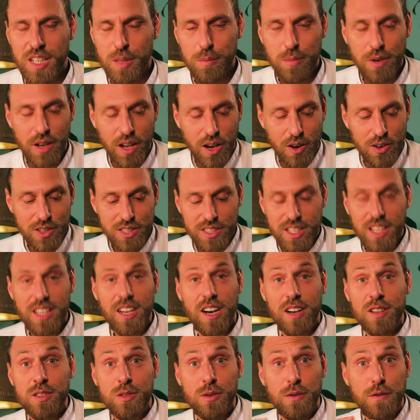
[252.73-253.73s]
Ich bin
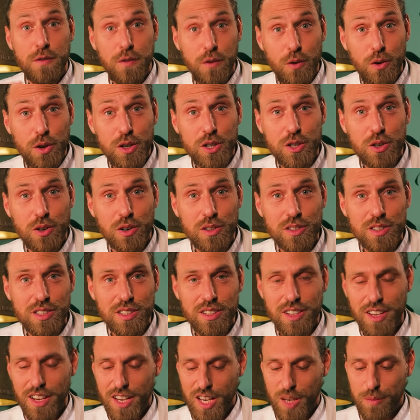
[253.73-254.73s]
rausgegangen, so früh ich
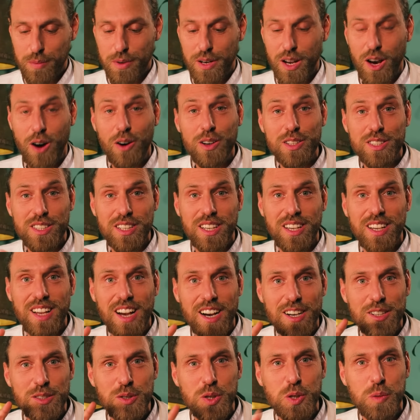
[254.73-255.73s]
konnte, ich bin nach Hause
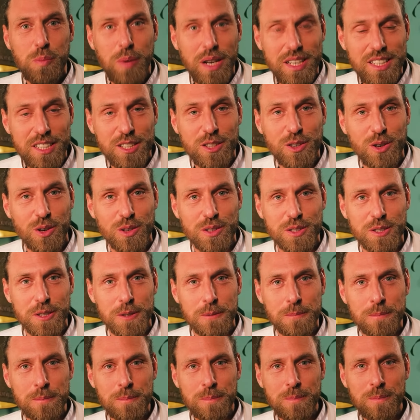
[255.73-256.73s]
gegangen, so spät ich
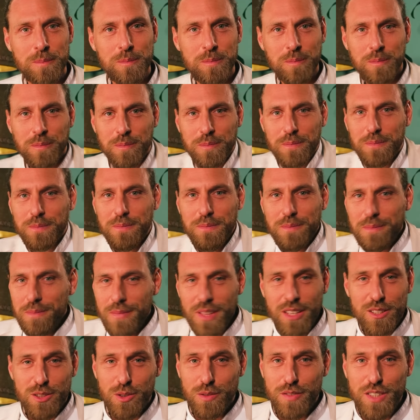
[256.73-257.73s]
konnte.
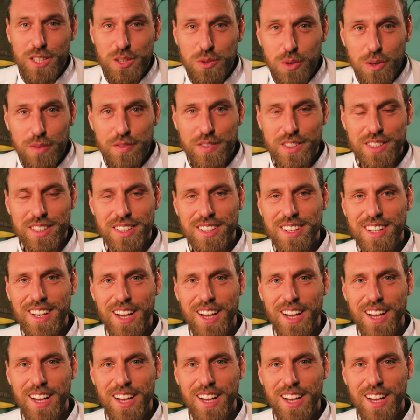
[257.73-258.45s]
So wie ich durfte,